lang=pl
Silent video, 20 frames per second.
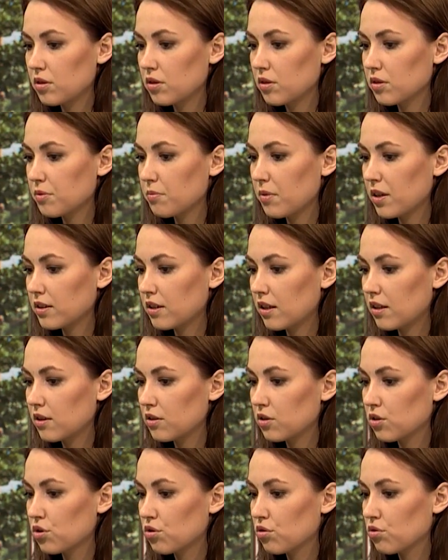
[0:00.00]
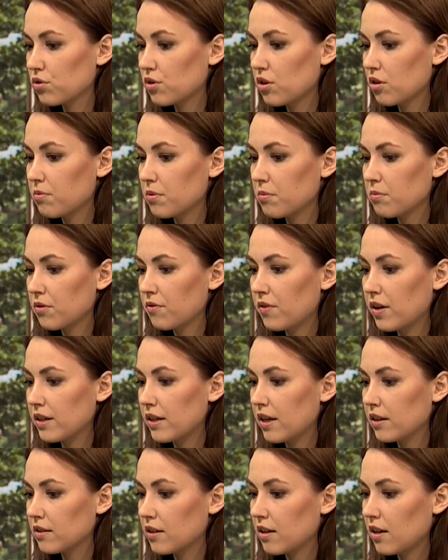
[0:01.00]
e, z Magdaleny Żuk zrobimy
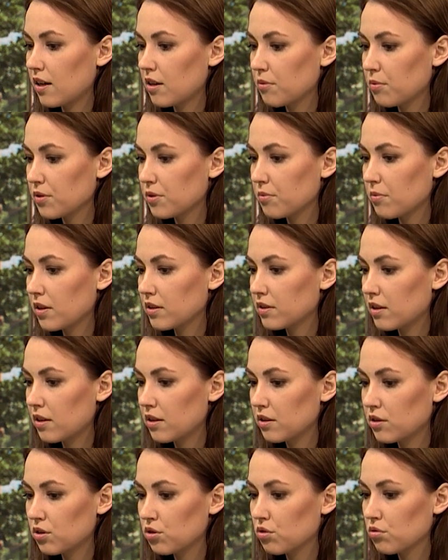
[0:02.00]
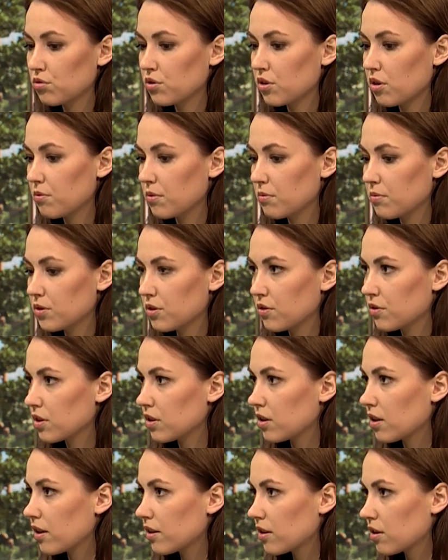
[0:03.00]
wariatkę, albo z Magdaleny mhm. Żuk zrobimy
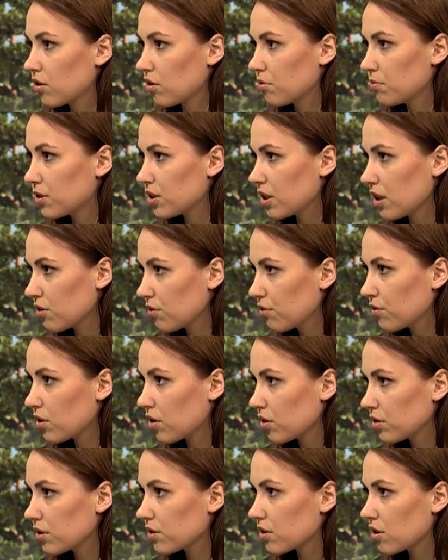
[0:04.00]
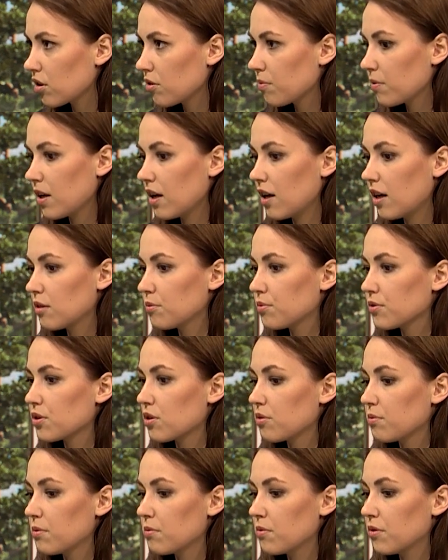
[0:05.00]
dziewczynę lekkich obyczajów, koniec, kropka, tak. albo
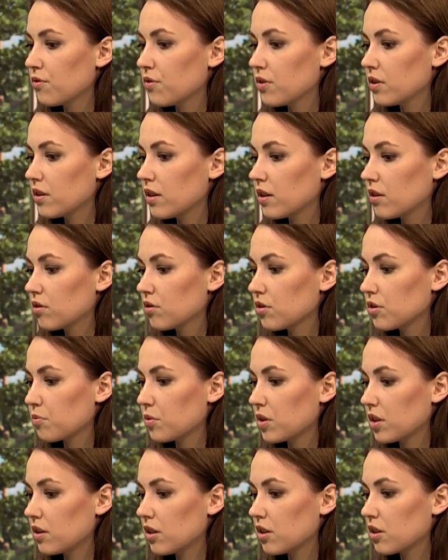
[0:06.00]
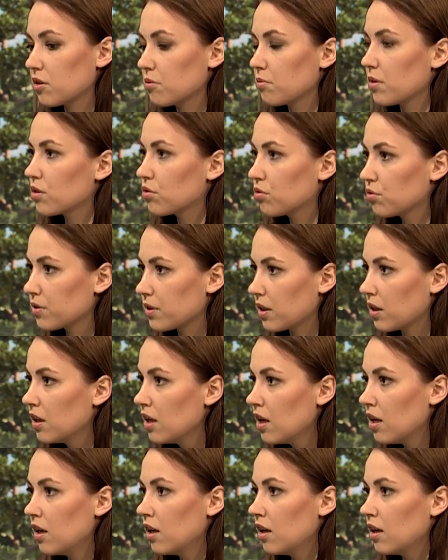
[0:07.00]
zrobimy winnego sprzedaży Markusa.
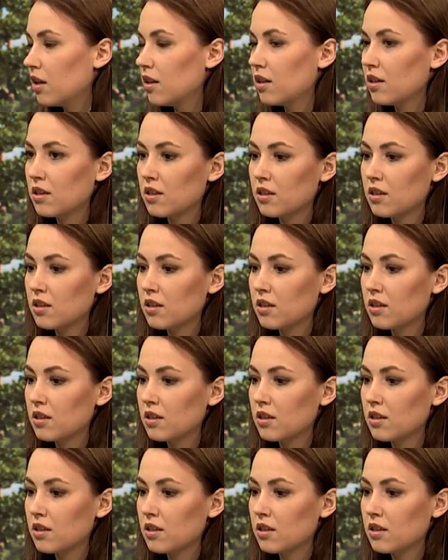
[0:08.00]
Mhm.